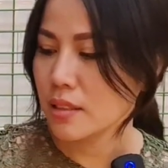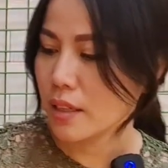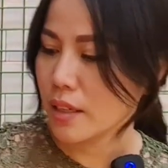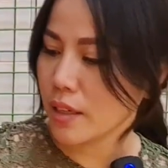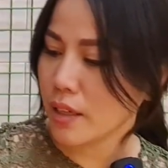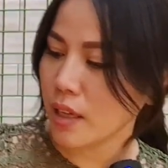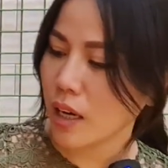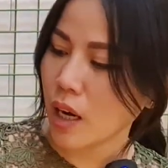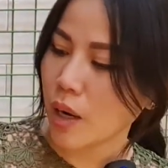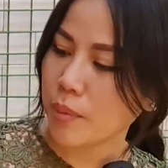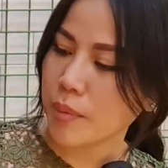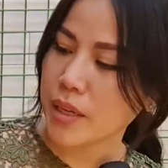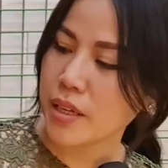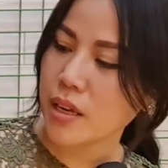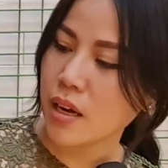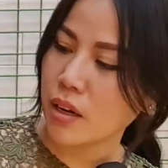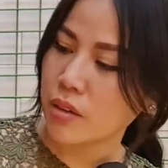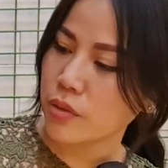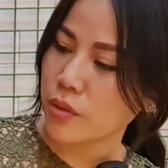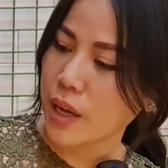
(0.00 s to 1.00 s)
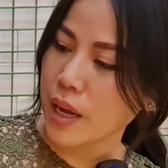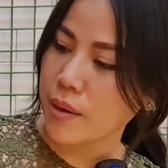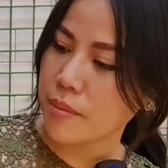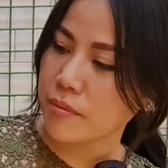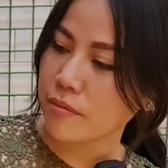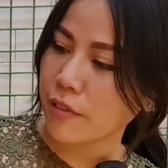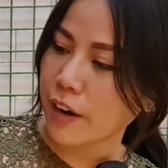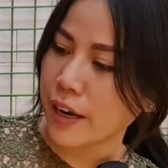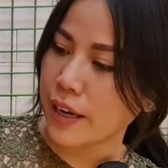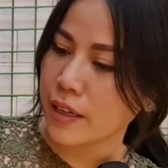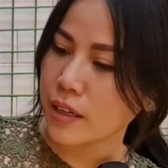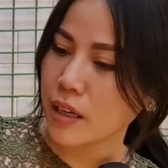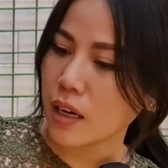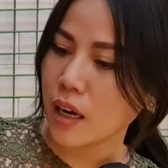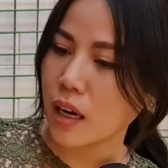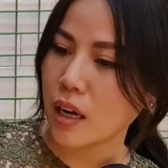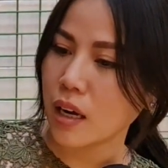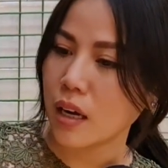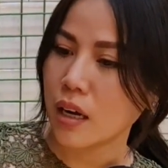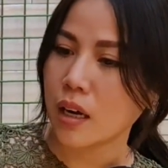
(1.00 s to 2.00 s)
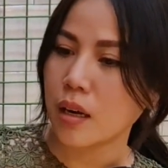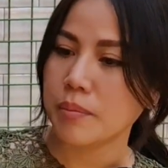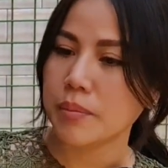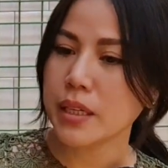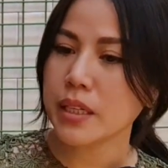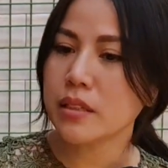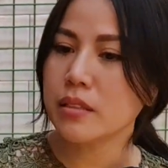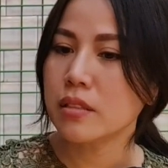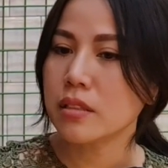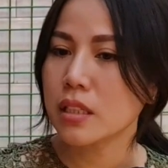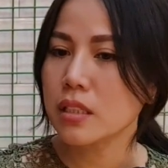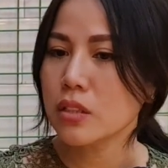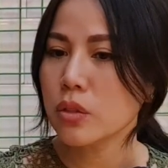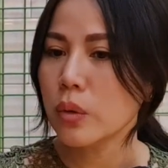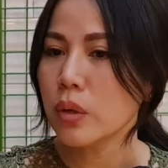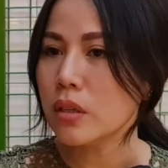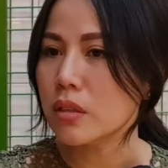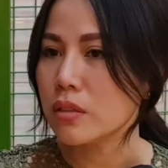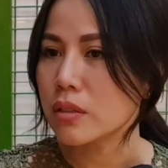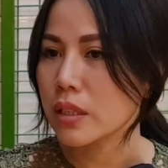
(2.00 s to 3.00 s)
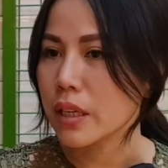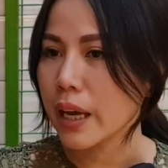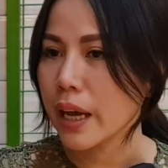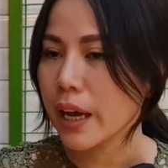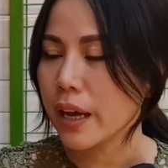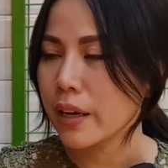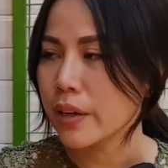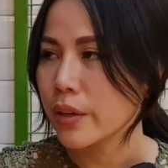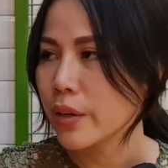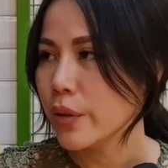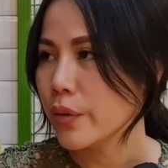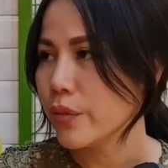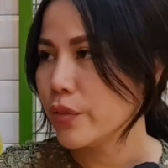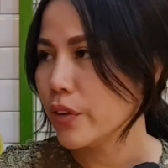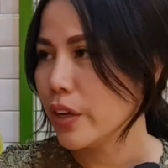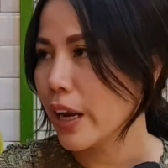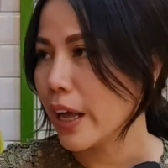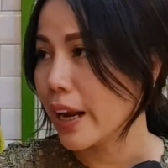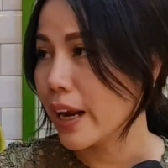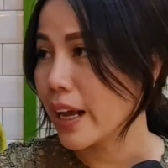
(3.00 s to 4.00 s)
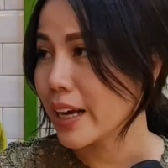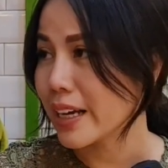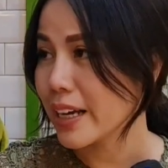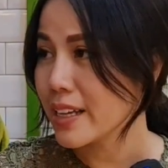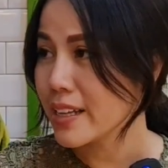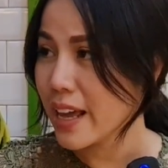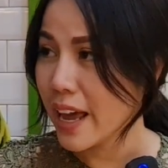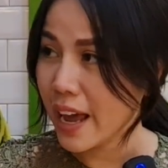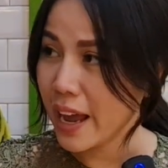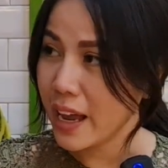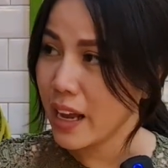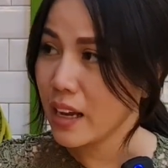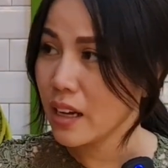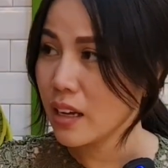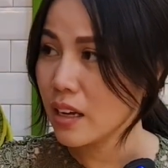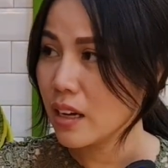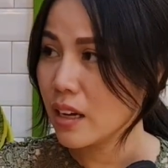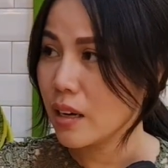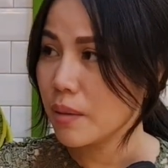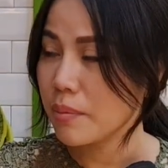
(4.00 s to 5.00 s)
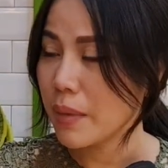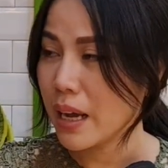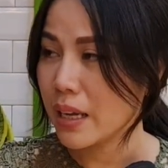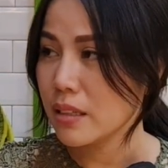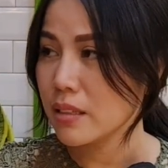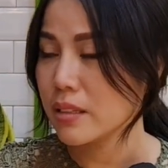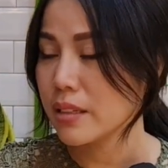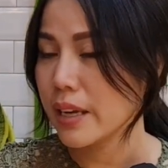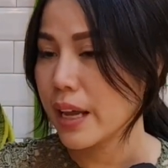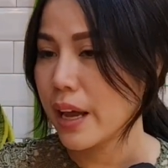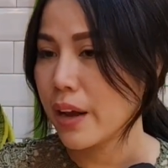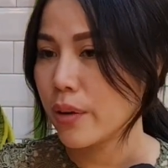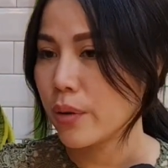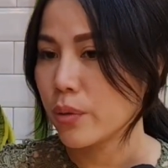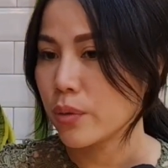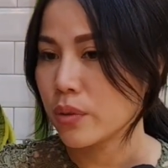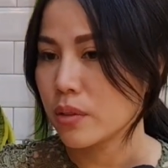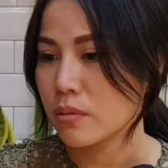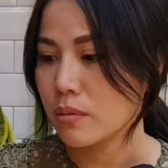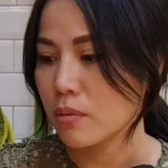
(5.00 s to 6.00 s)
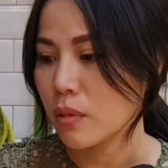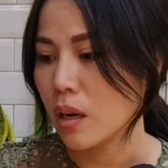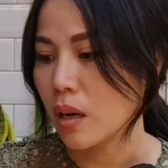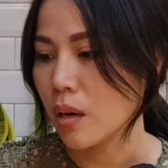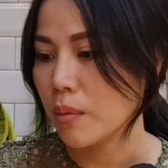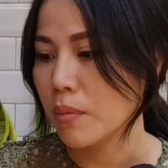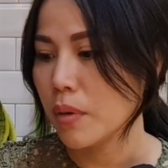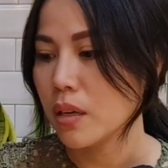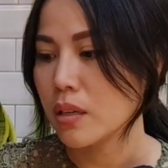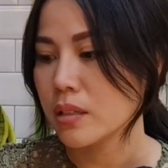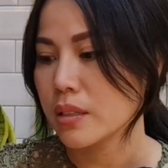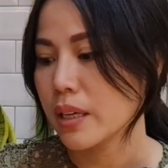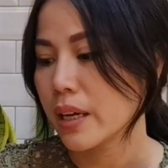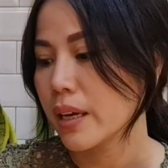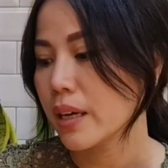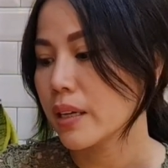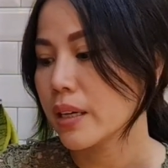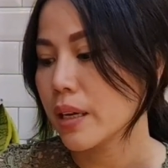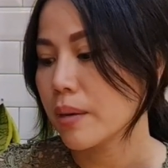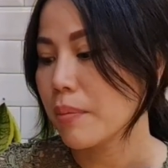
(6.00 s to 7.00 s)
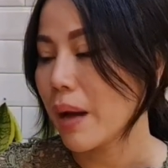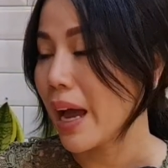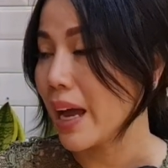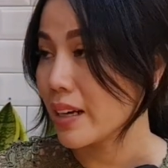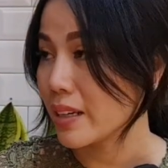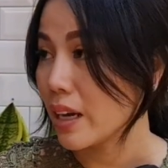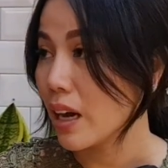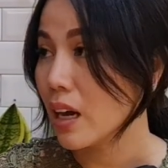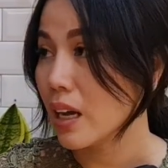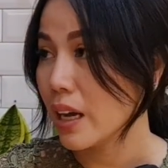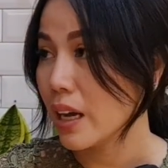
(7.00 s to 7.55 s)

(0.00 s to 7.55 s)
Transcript: Thì à, bây giờ tụi em phải à, biết được cái số lượng ha, với lại là cái giá à, bán như thế nào à, bên cái cái bạn đó